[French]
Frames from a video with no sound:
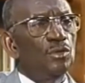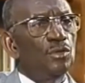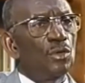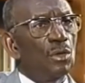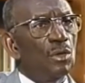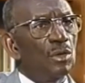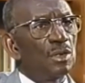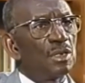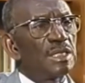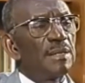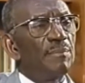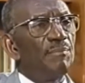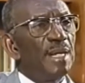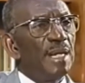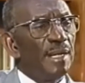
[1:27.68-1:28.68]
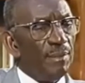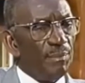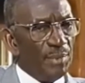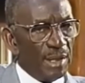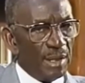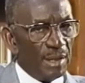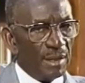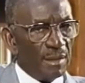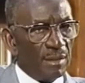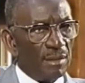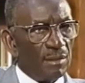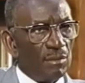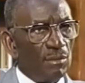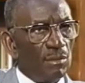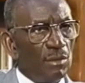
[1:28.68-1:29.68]
Donc c'est bel et bien,
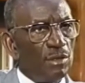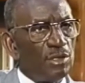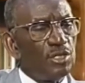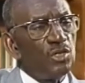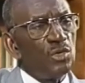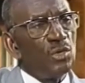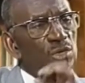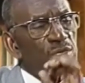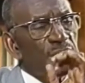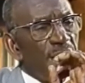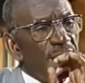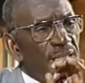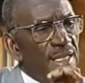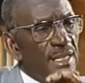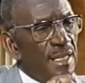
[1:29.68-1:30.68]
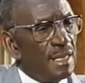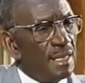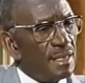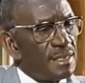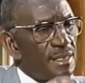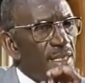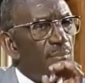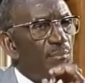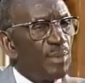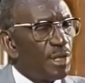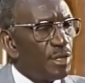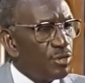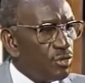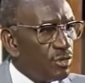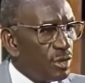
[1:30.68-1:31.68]
euh, si on s'en tient sans
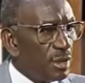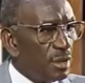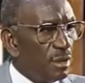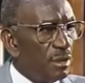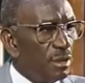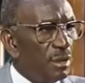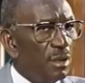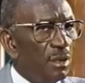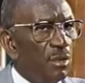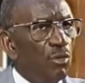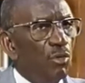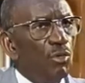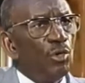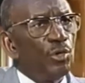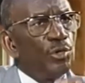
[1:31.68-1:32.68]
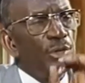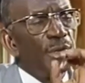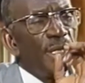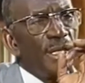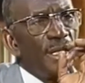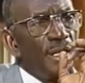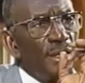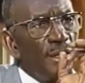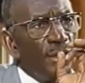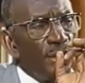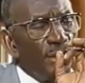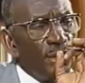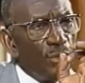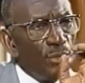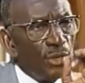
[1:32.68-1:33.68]
préjugés, aux données
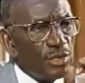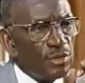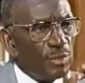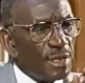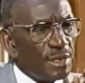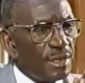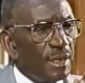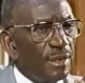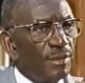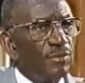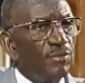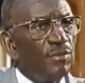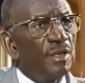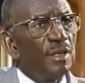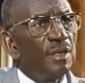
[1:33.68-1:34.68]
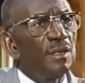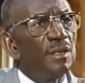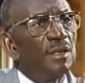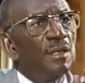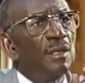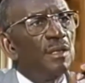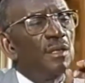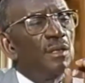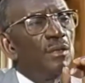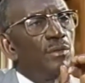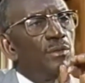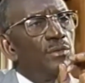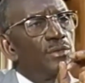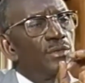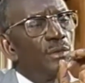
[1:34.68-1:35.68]
rigoureusement scientifiques,
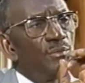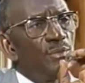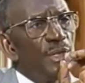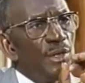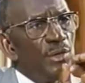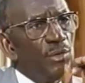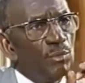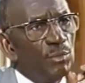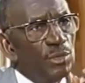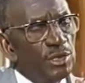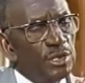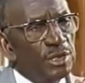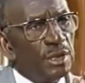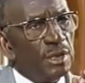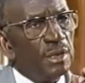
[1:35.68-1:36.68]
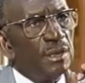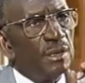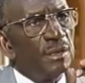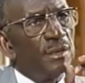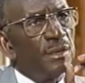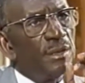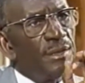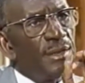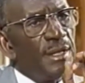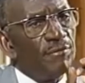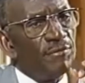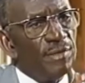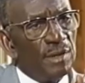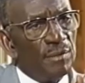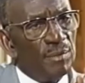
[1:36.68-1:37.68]
nous sommes bien obligés
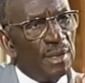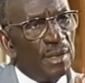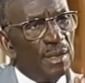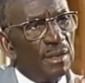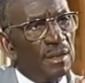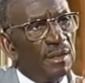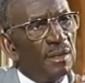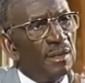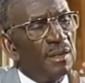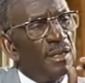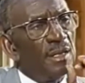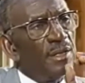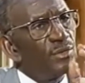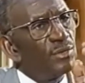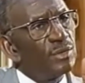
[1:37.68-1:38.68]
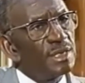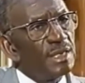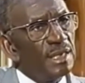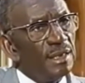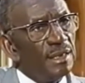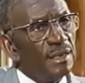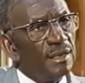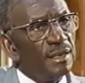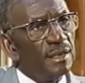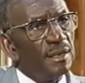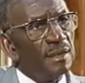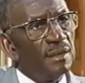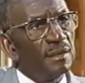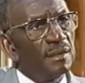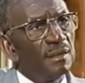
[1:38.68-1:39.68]
d'affirmer en toute
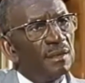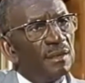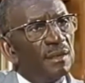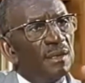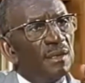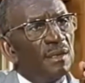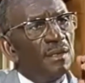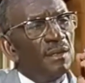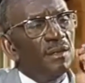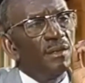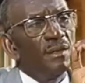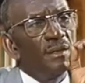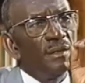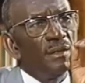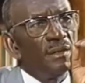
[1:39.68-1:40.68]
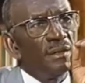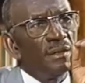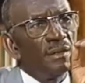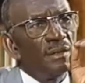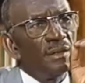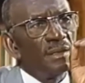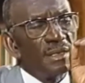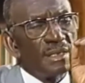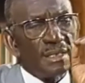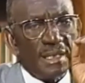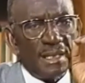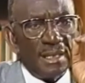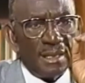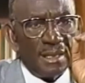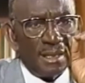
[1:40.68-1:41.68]
sérénité que
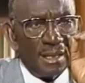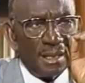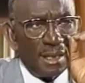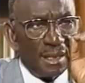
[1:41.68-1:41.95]
c'est